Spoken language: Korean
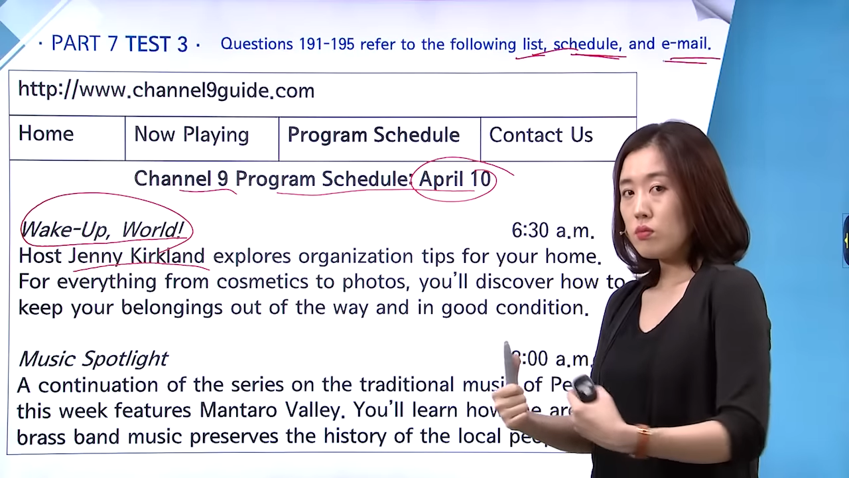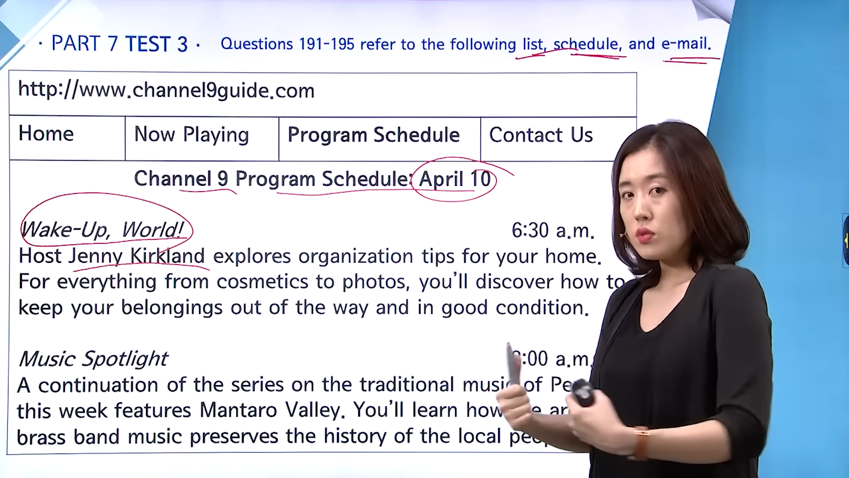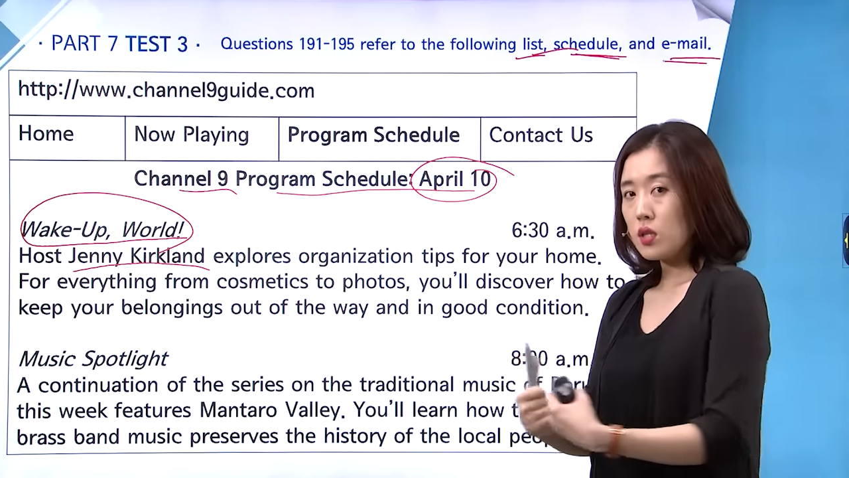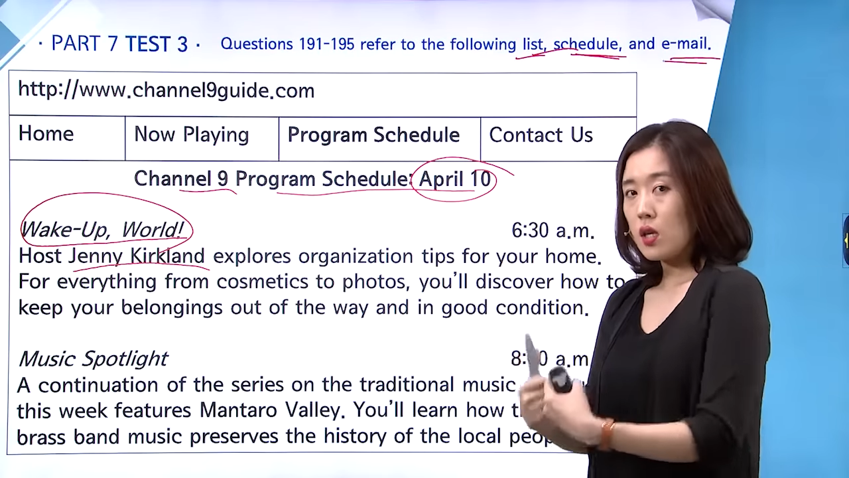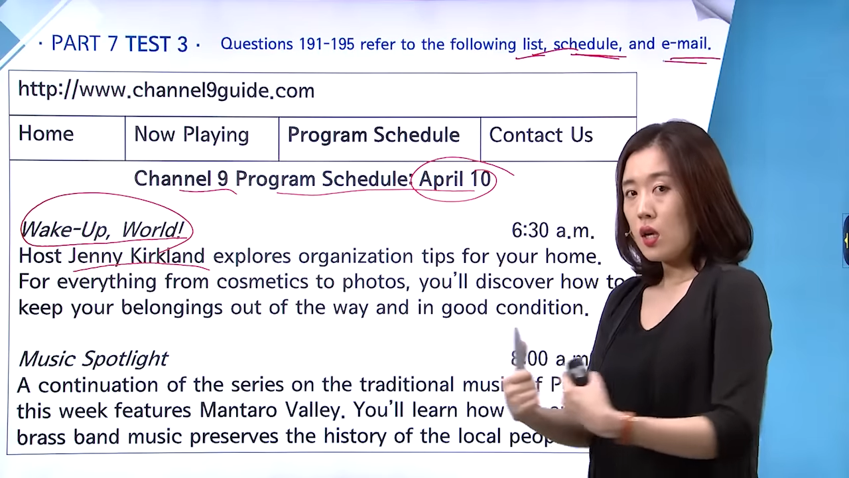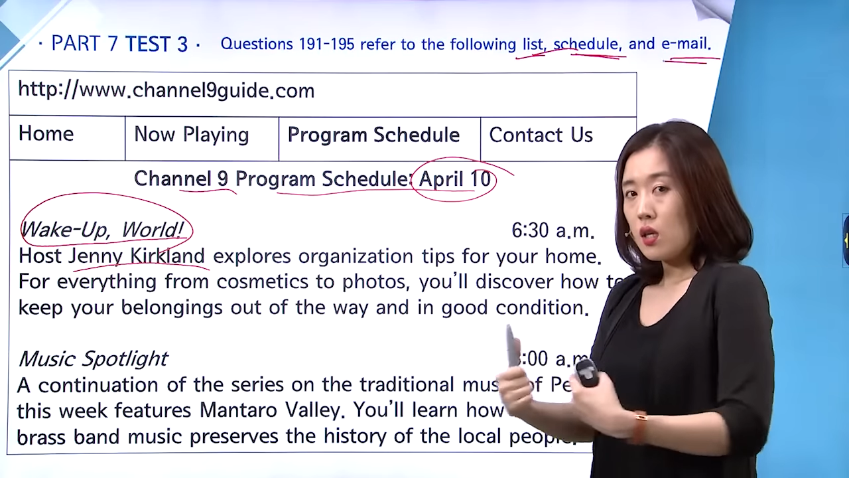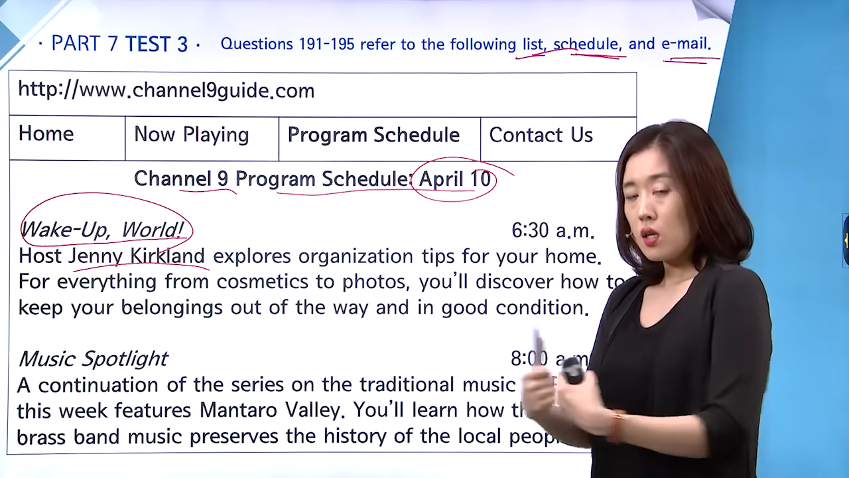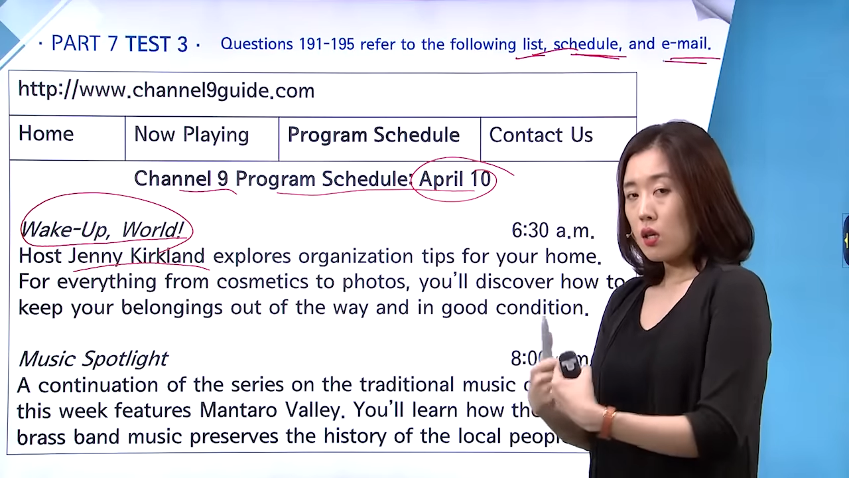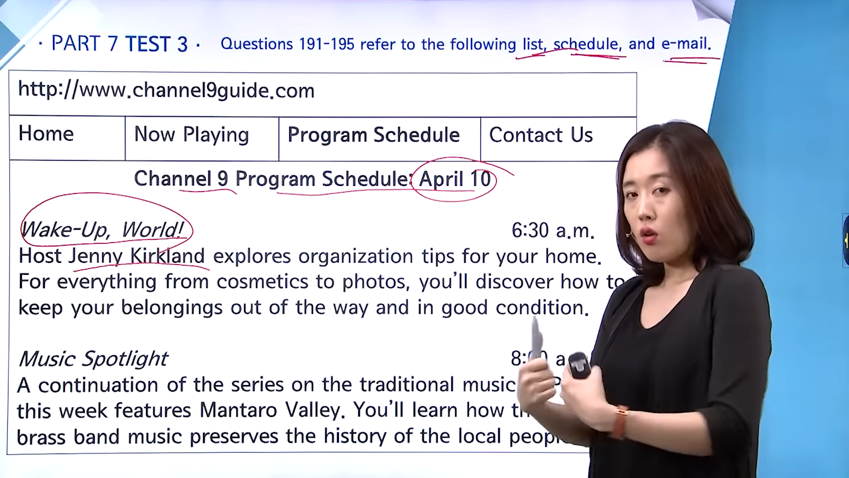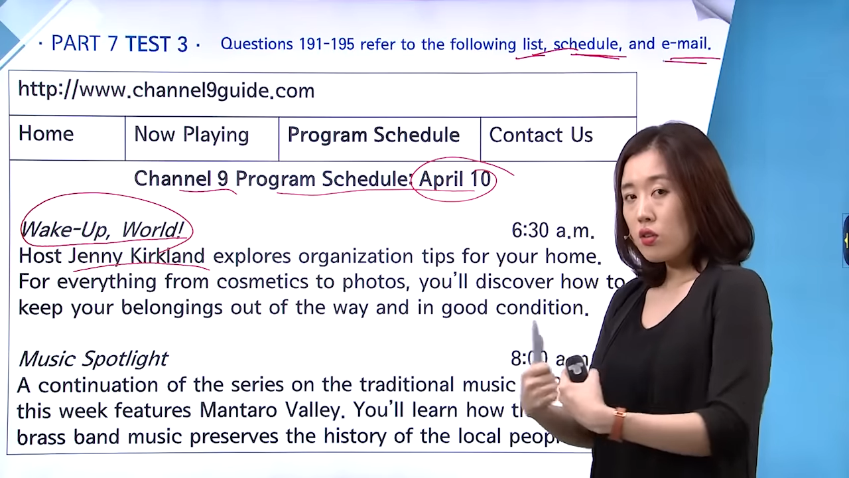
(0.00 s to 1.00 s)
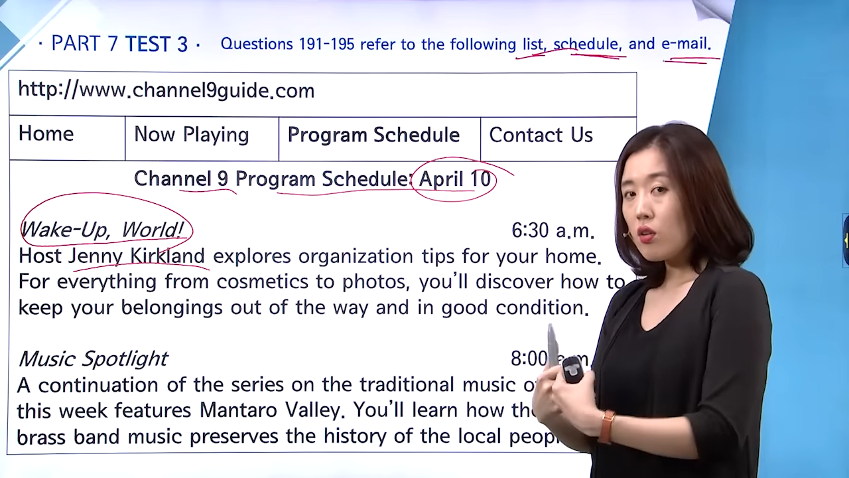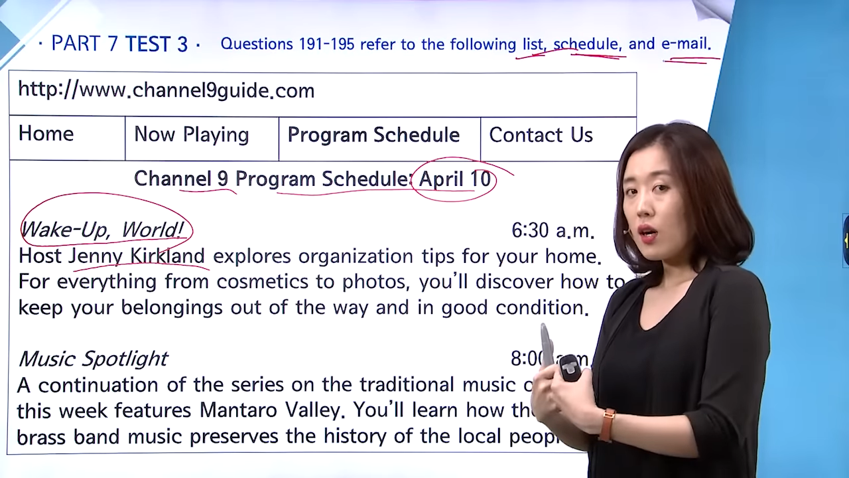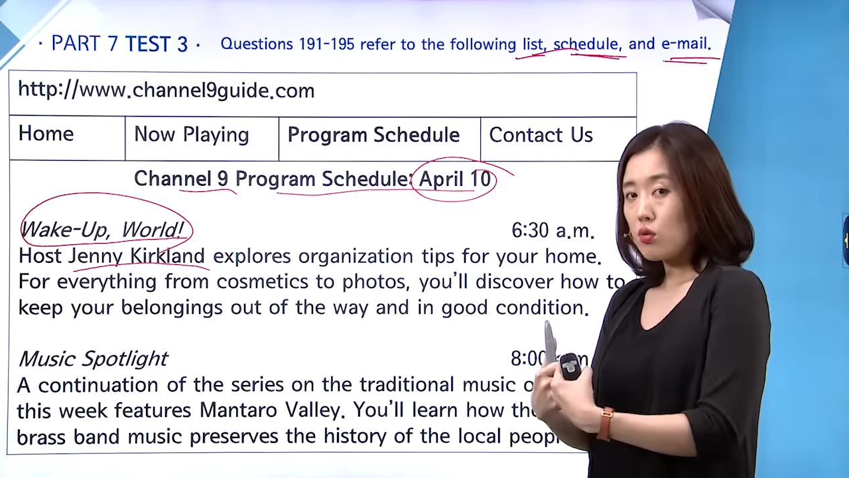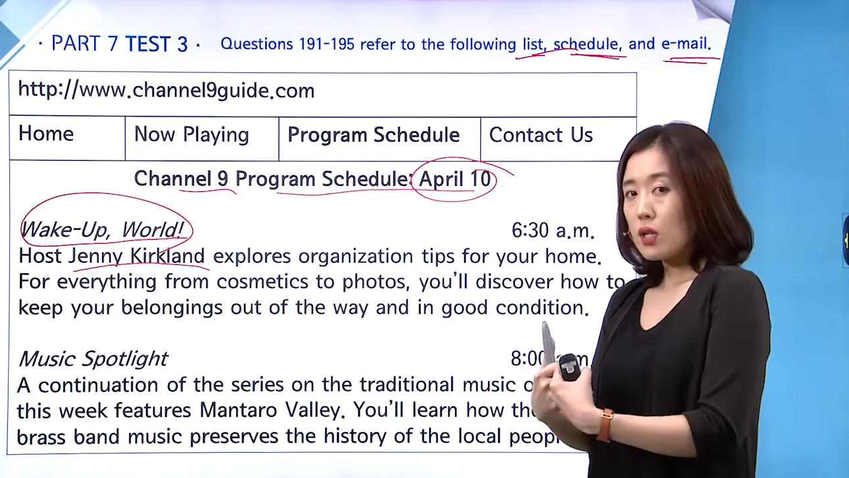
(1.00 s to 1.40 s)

이제 이렇게 엮여갖고